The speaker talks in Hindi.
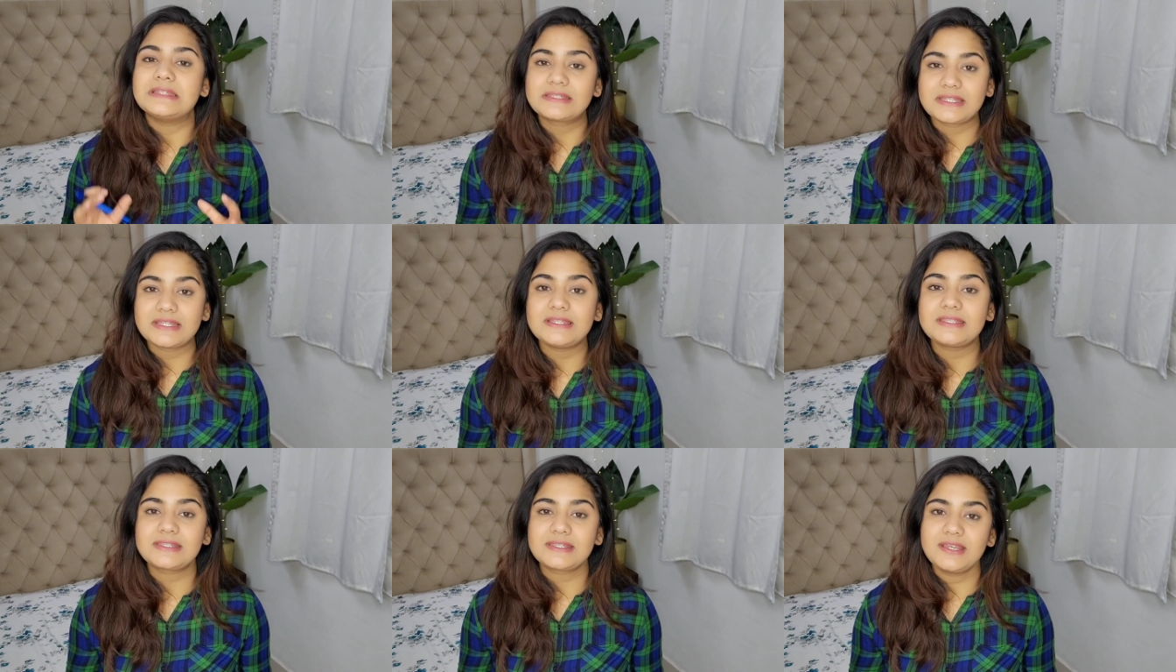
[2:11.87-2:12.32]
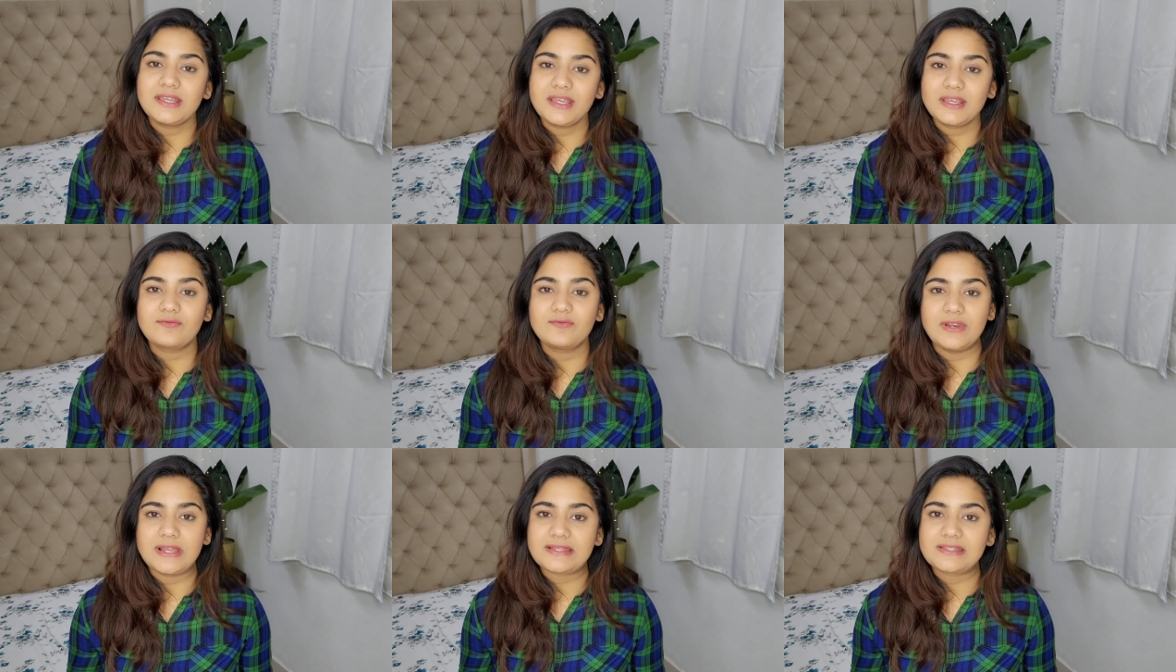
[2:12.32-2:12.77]
सिंस ये
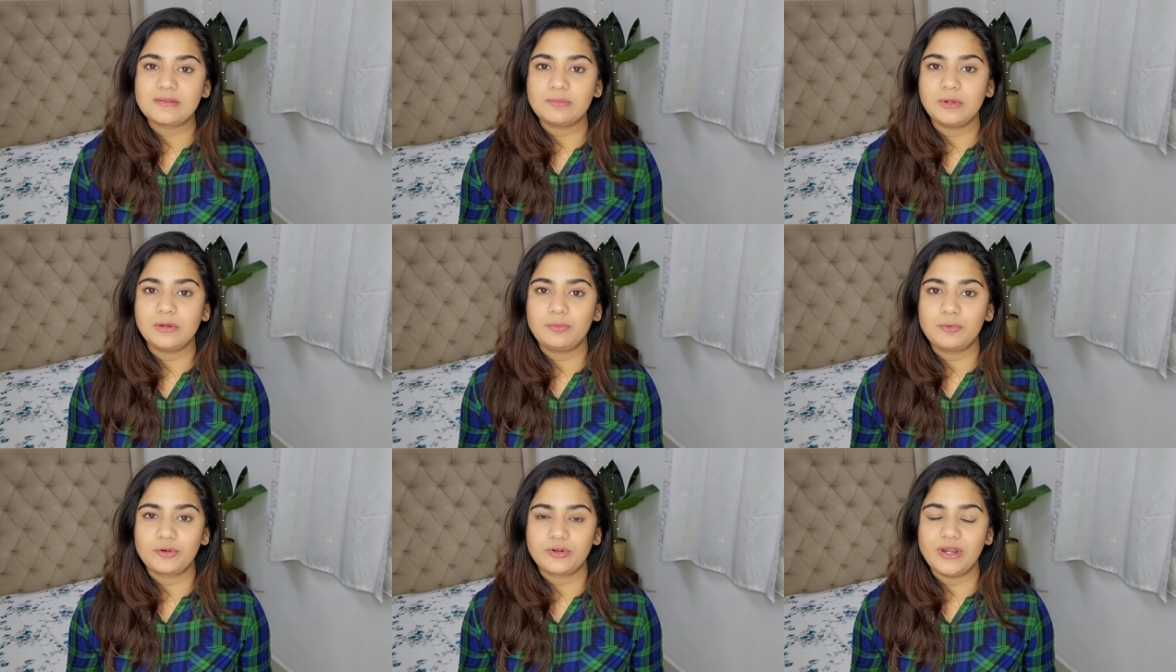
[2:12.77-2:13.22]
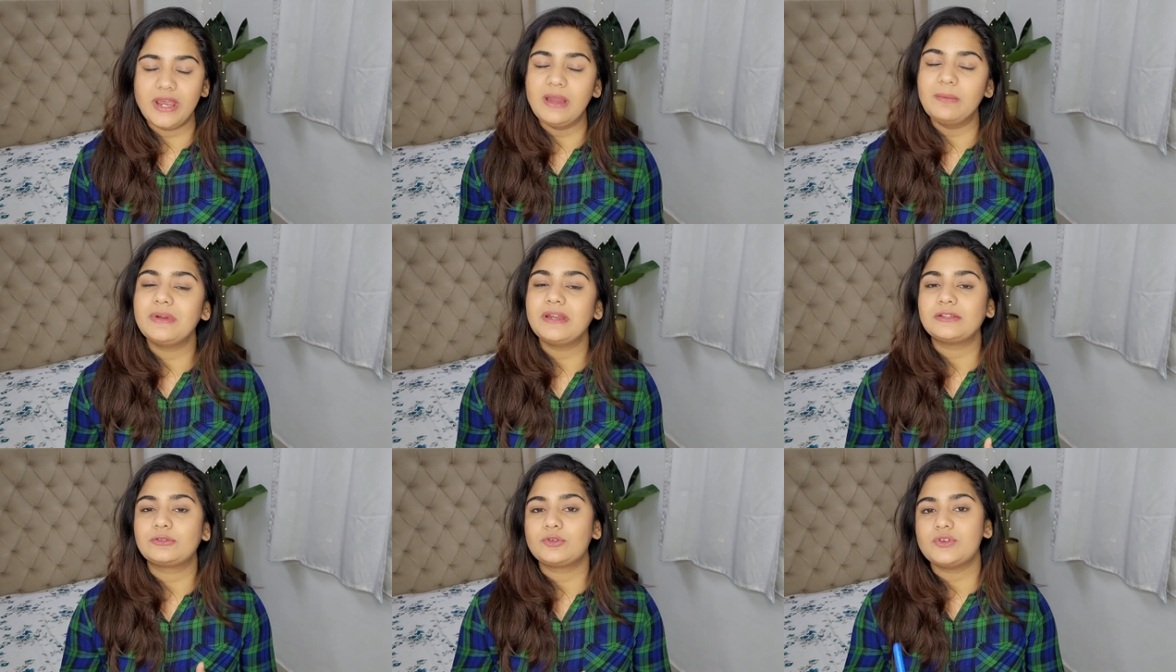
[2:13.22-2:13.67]
एक फ्लेक्सिबल
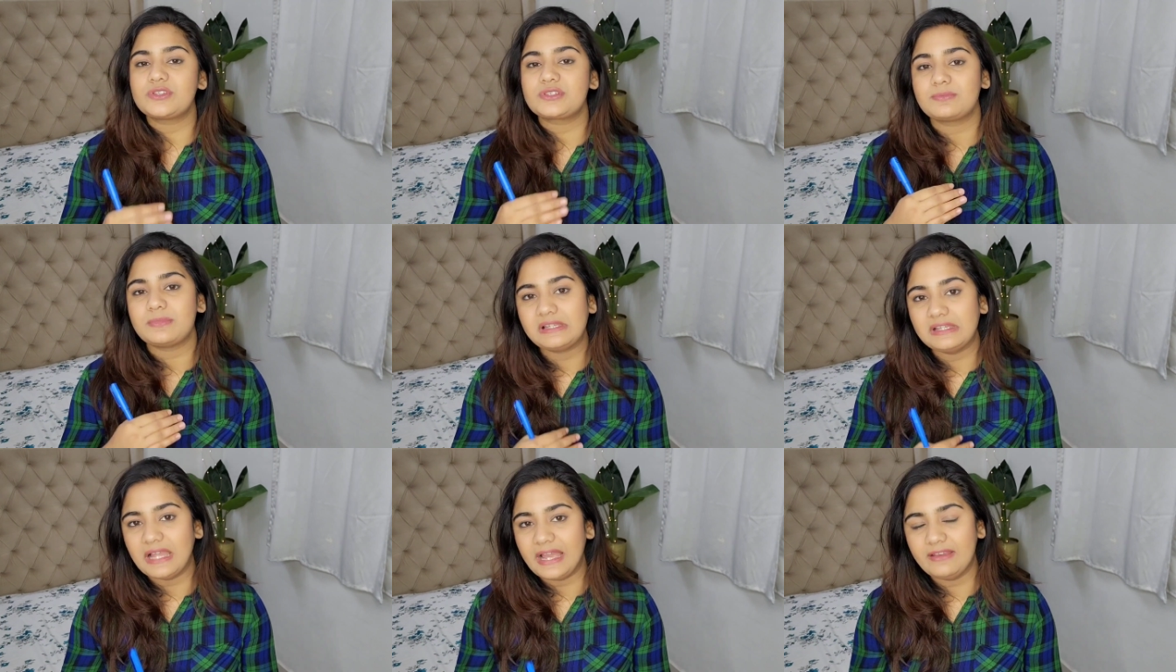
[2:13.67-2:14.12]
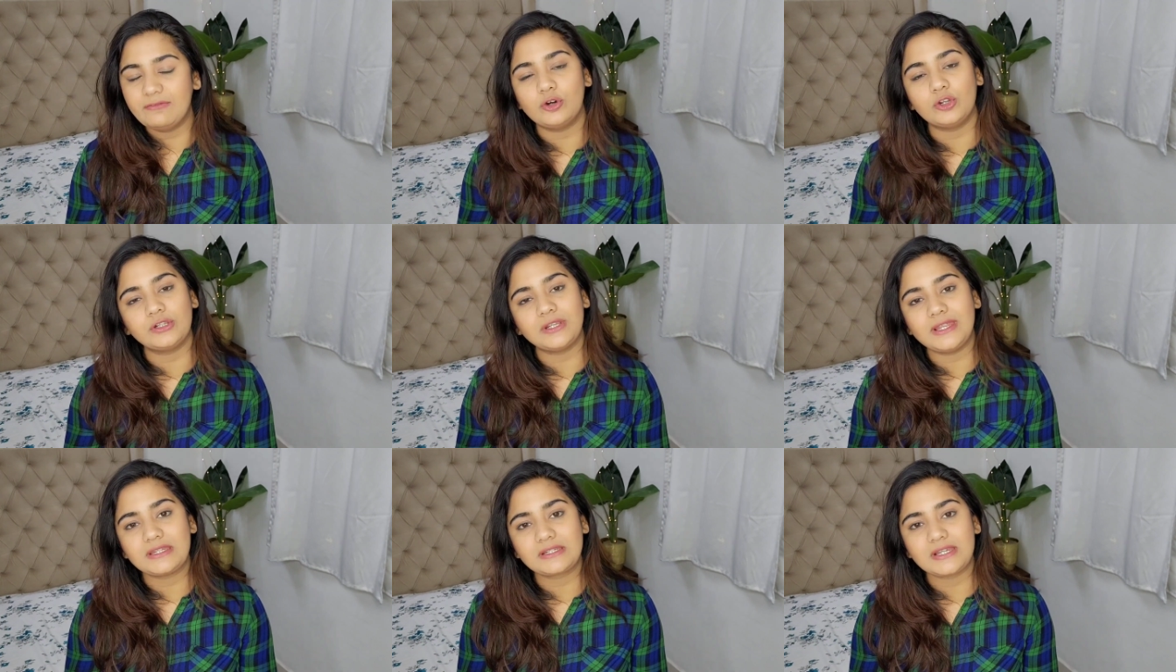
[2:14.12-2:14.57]
प्रोग्राम है तो इसमें लाइव
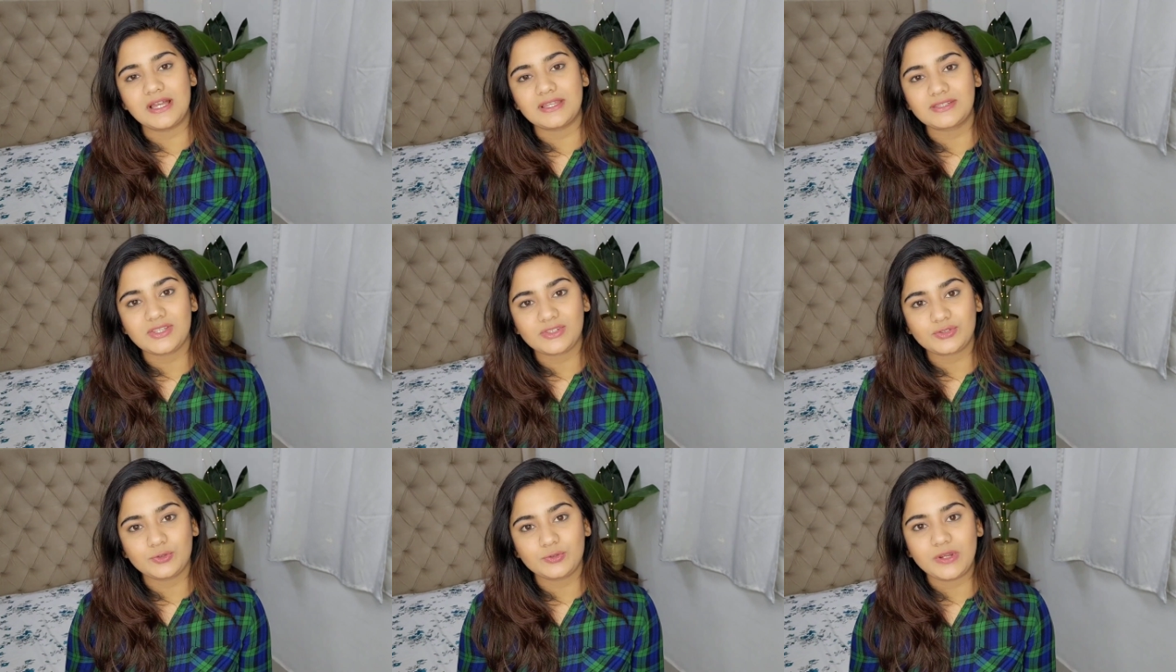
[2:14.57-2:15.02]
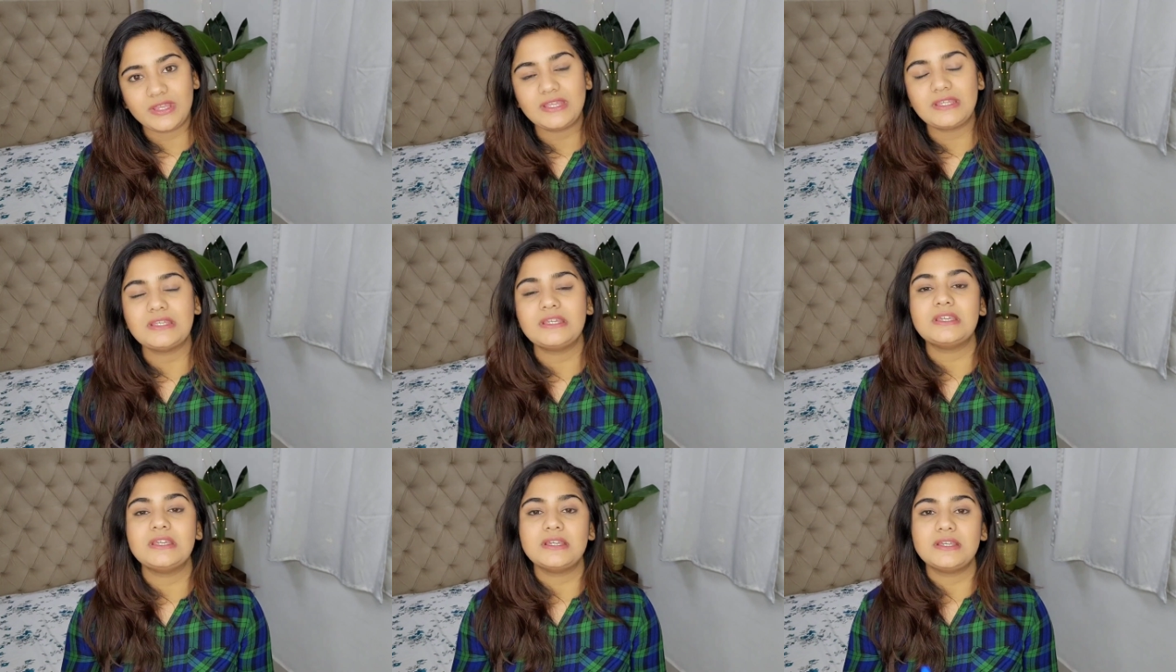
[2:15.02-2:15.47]
ऑनलाइन क्लासेस तो रहेंगी